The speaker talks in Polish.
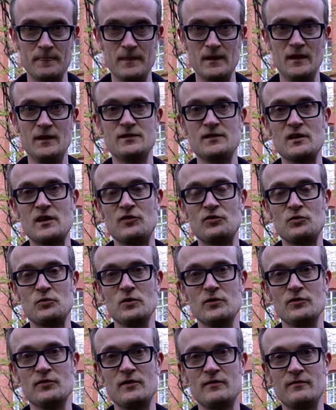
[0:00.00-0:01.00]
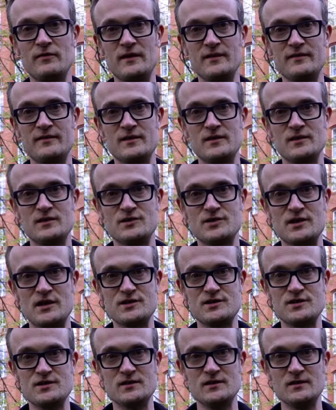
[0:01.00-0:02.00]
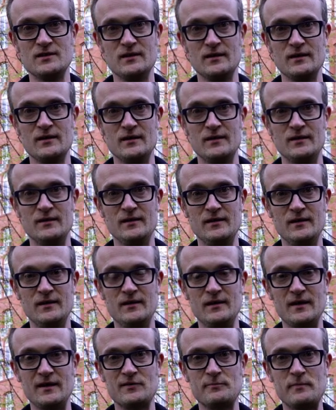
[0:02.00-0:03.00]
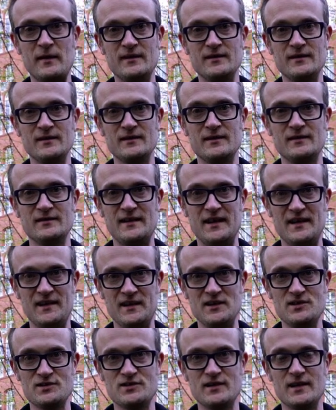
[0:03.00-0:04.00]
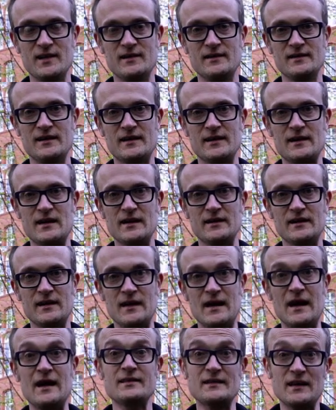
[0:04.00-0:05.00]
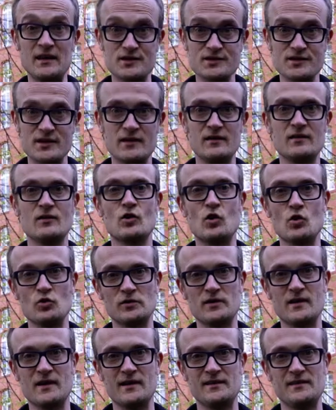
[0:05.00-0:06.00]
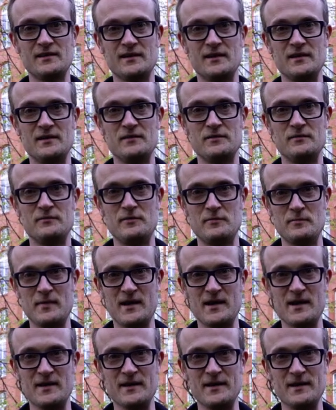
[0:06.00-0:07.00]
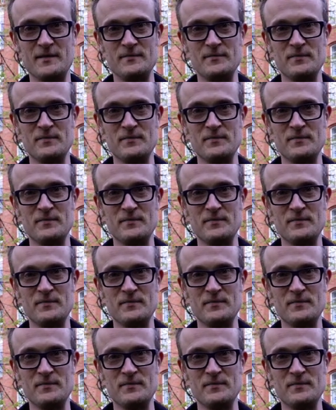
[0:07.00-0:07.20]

interesujące Was rzeczy i aspekty techniczne nagrania, a także konkretne wymagania.